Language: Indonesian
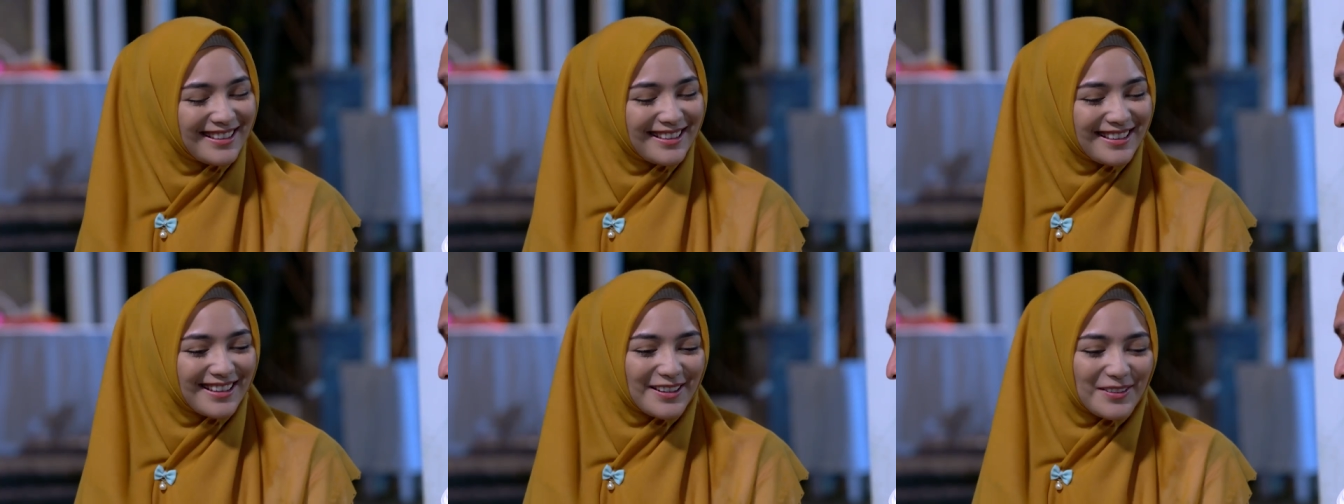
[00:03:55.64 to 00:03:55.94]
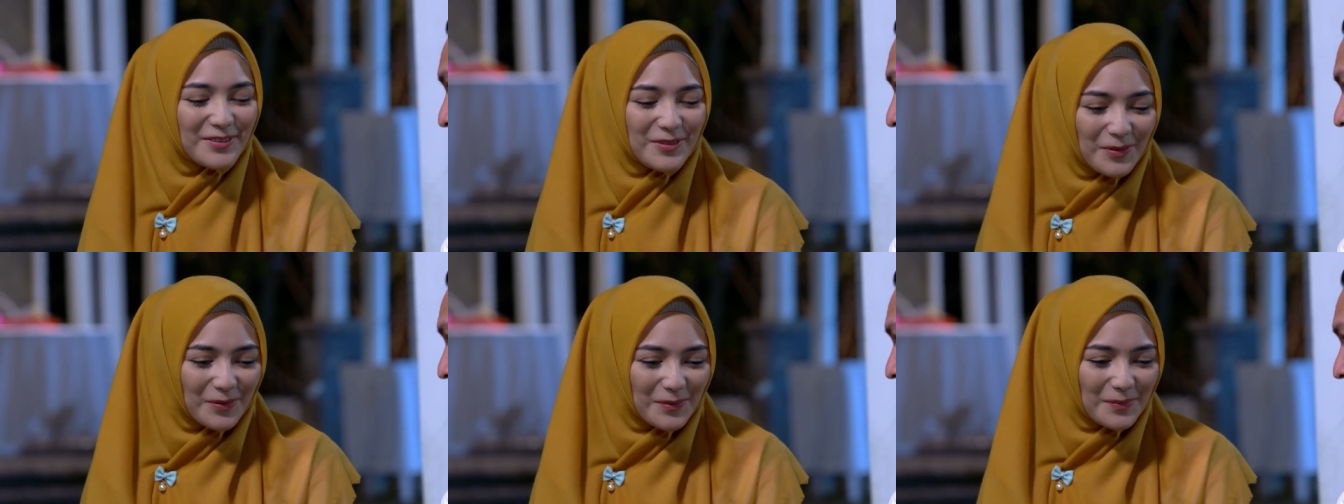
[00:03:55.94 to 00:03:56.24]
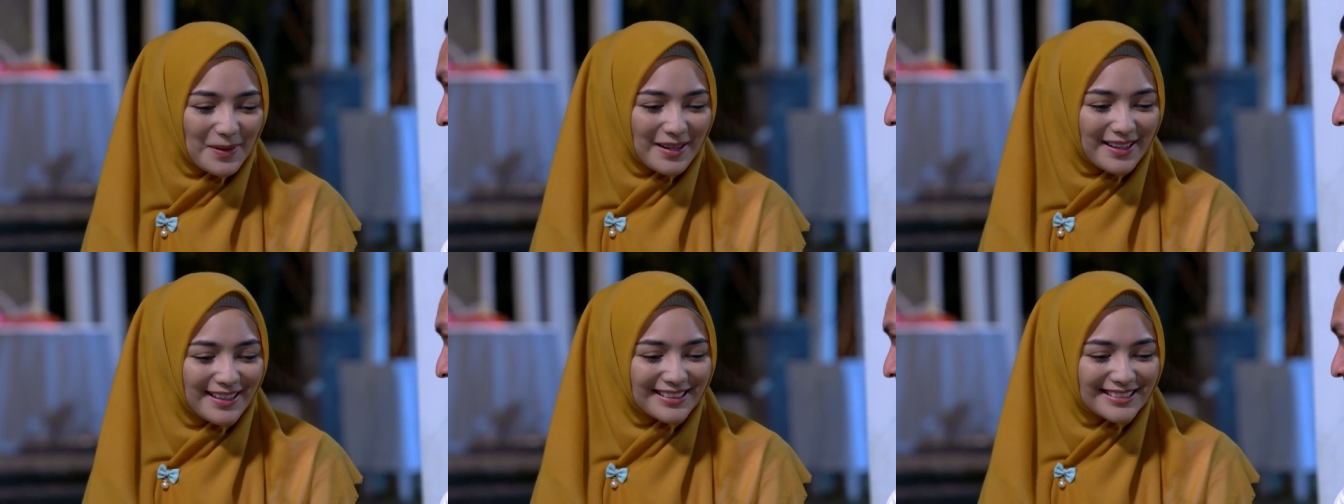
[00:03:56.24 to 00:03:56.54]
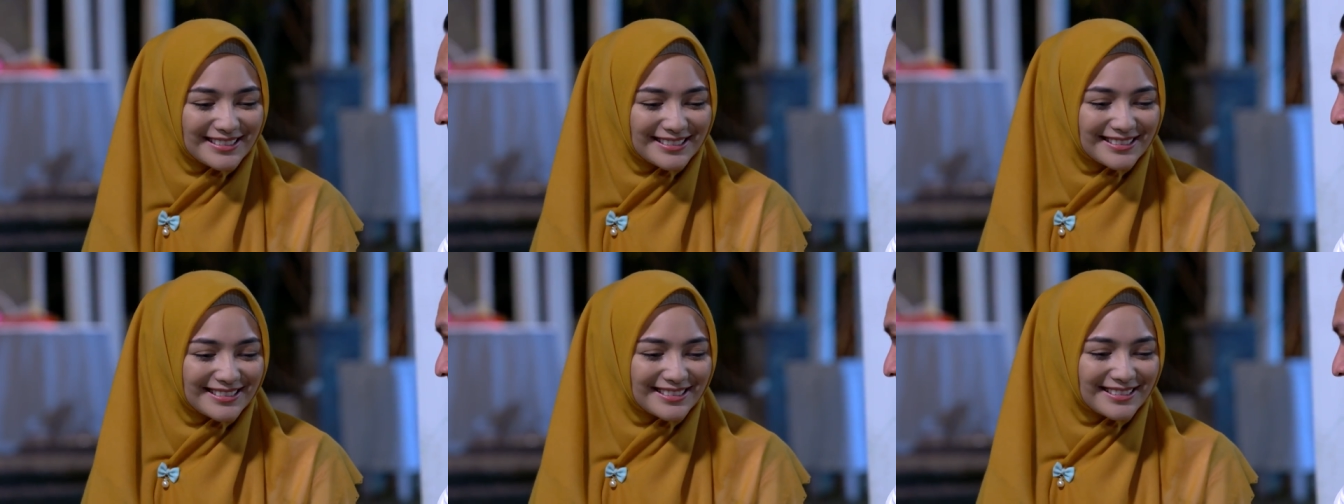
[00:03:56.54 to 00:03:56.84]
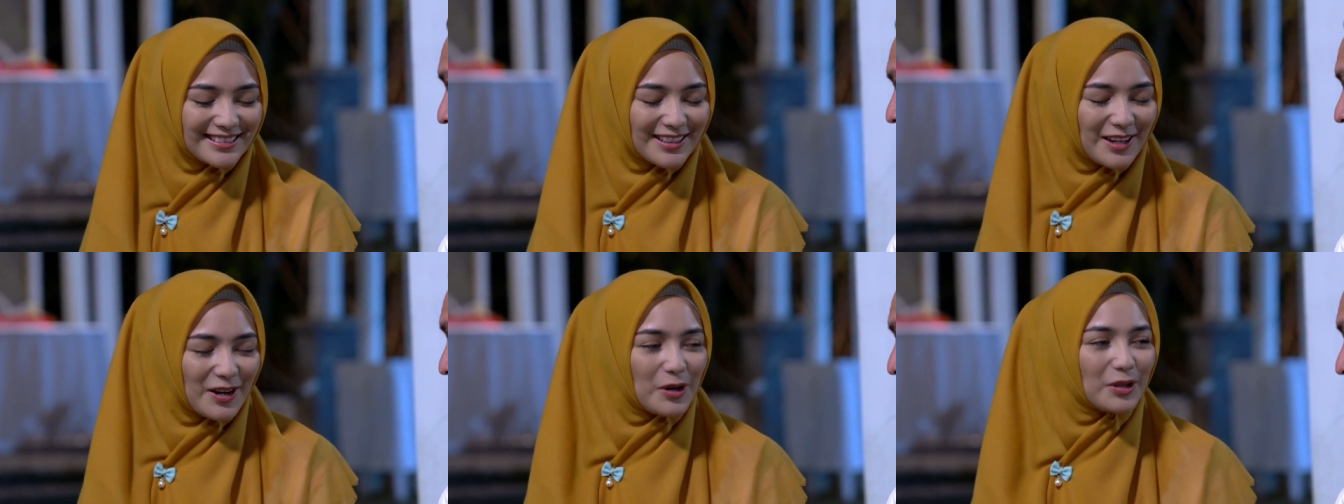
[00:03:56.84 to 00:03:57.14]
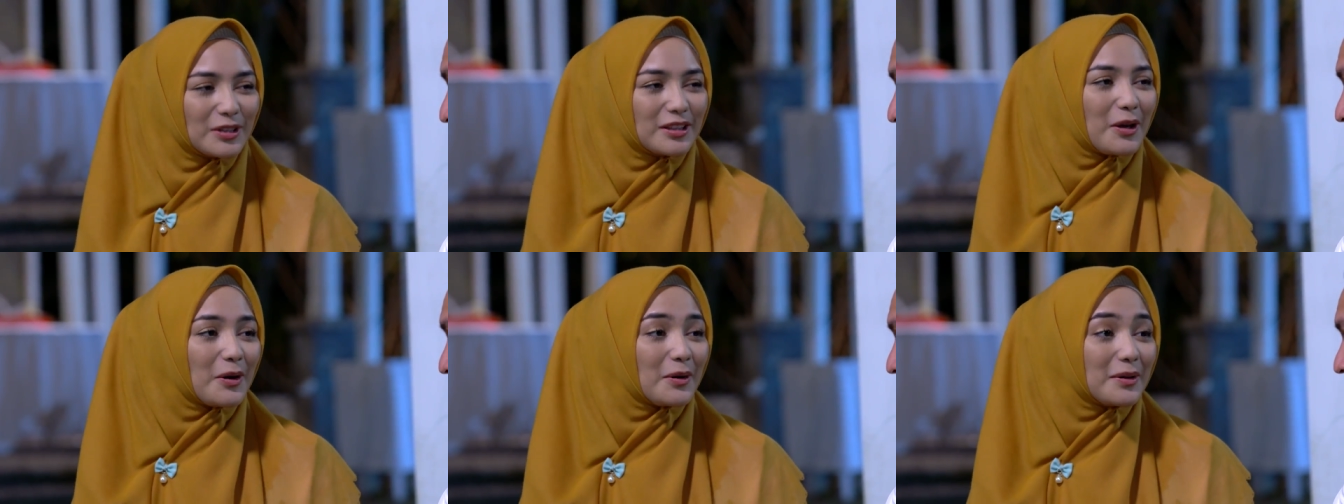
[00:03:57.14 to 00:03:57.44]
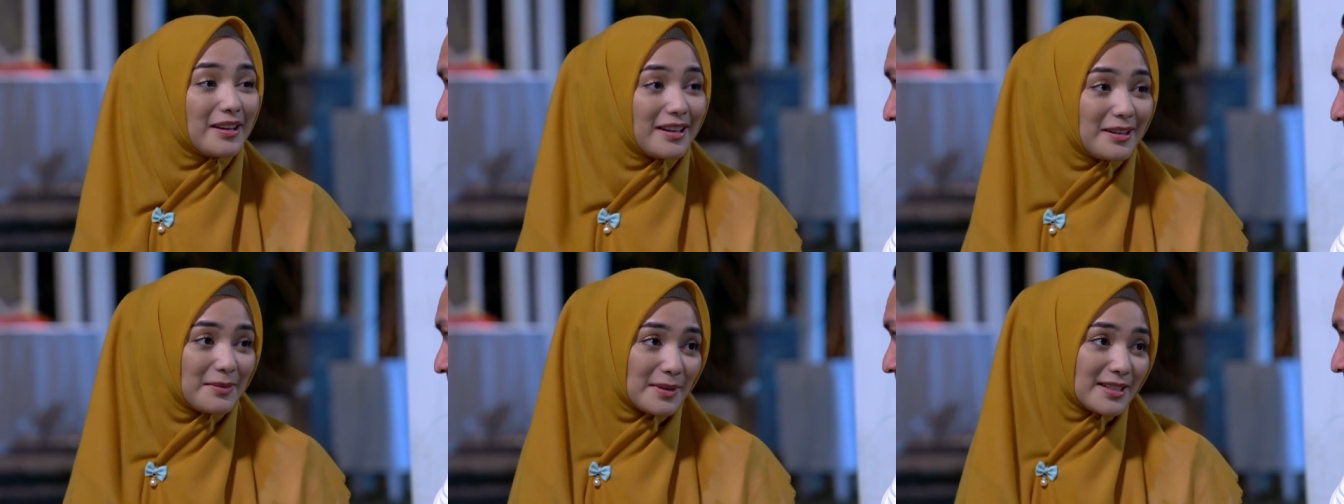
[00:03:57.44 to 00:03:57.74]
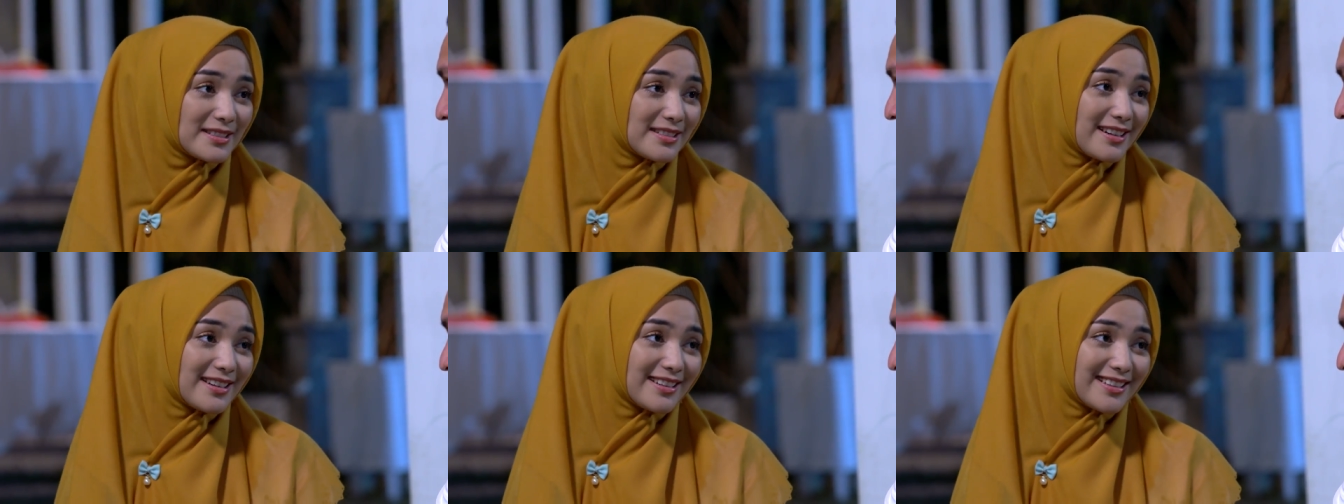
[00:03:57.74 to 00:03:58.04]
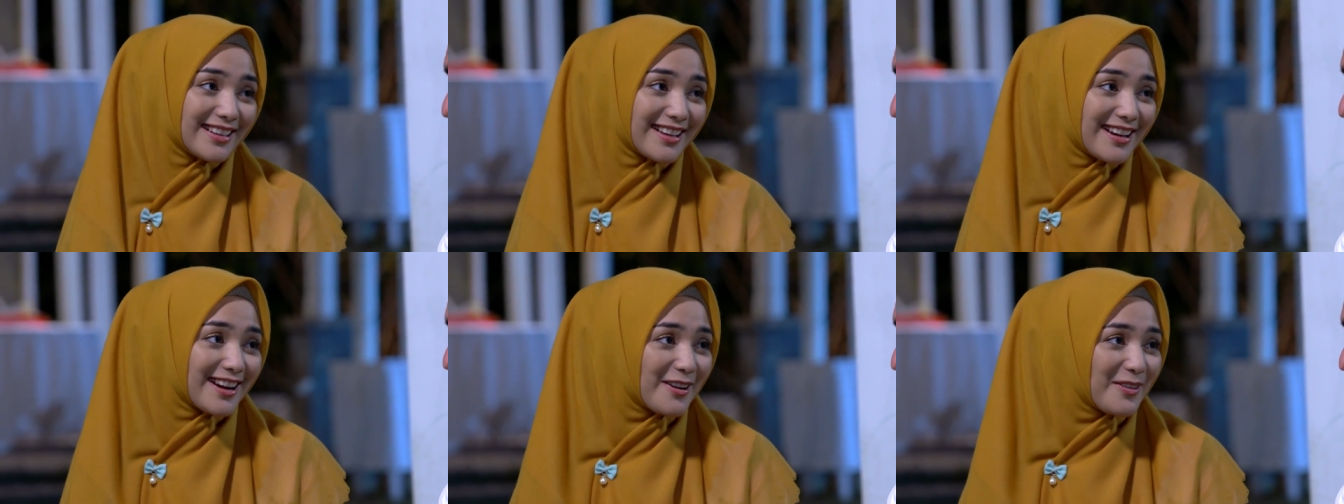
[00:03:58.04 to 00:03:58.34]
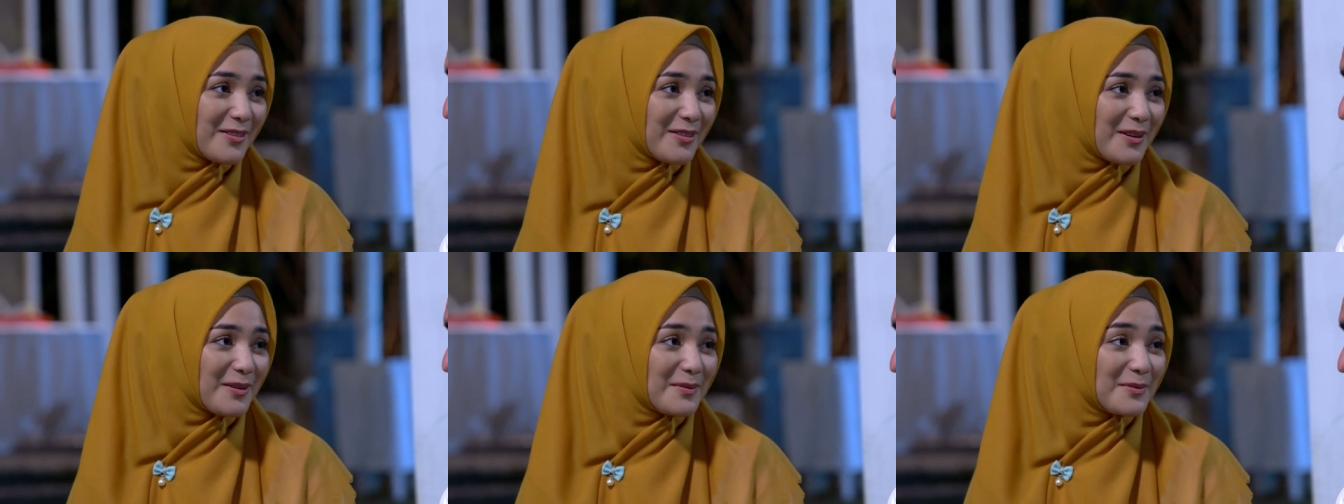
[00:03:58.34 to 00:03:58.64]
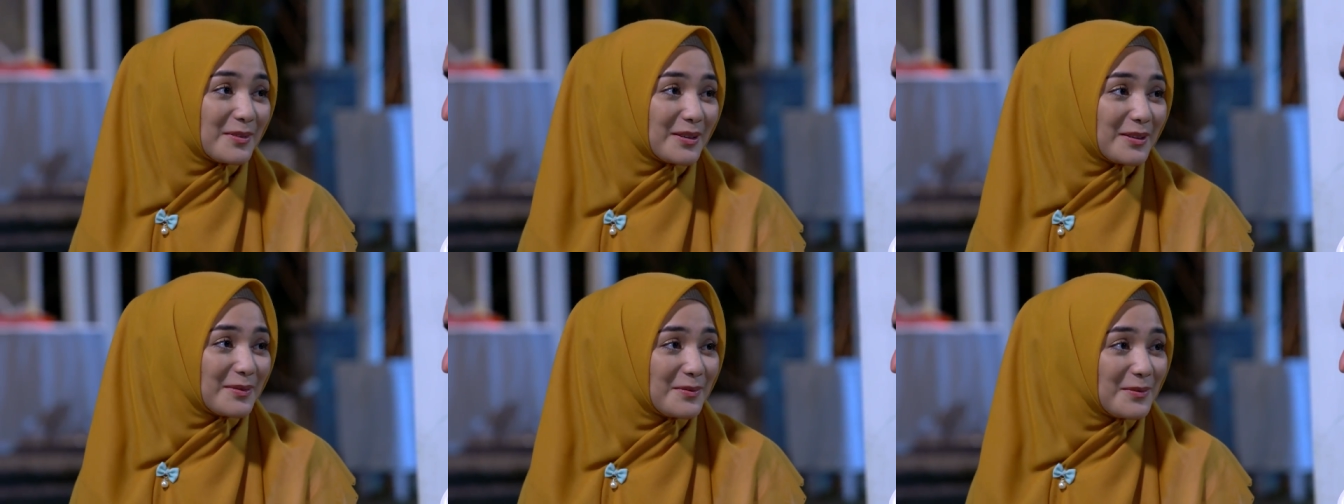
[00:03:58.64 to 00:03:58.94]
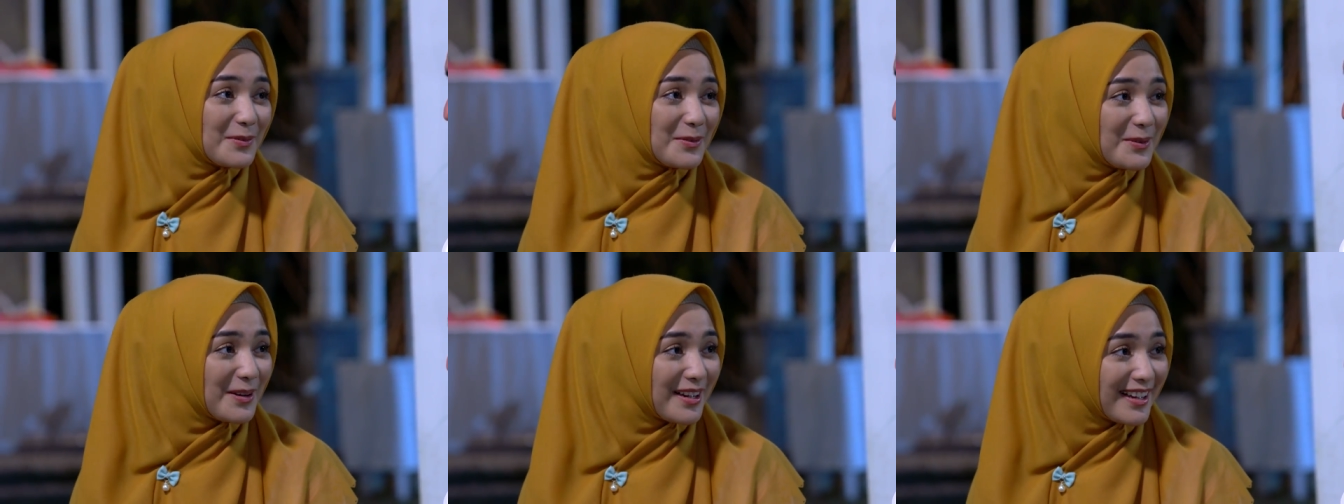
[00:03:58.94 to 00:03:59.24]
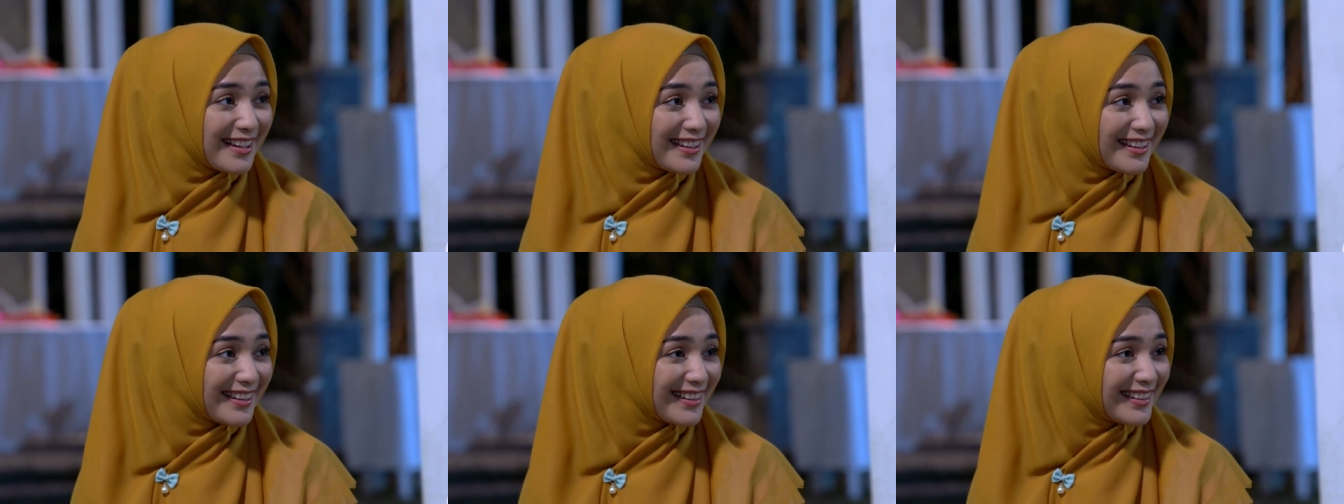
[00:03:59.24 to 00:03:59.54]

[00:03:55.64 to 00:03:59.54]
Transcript: Iya dong Mas. Kalau tahu dari Mas Radit kan aku nggak mungkin buang.